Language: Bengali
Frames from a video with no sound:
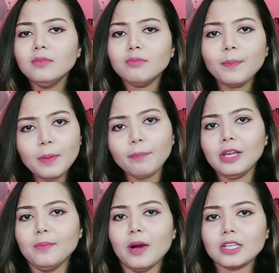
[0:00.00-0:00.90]
বা
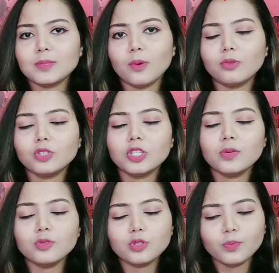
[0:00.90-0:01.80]
পিম্পলের মার্কস বলো সেই
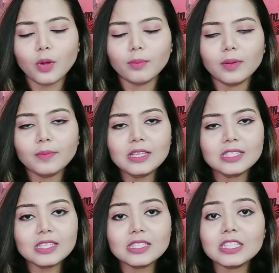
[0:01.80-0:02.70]
সমস্ত প্রবলেমকে
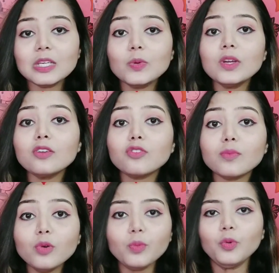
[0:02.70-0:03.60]
জাস্ট ইমিয়ে
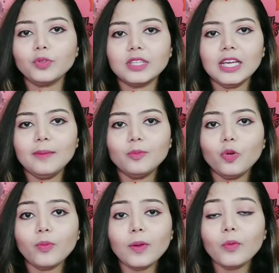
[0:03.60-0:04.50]
রিমুভ করতে হেল্প
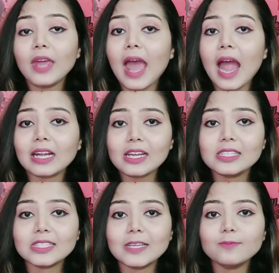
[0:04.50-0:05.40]
করবে ওই একটাই
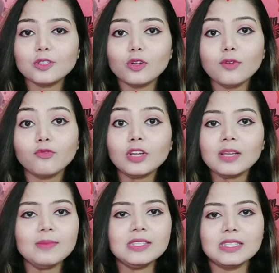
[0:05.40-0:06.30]
সিরাম সেটা হলো
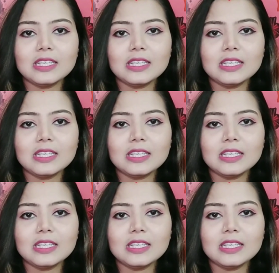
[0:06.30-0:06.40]
ভিটামিন সি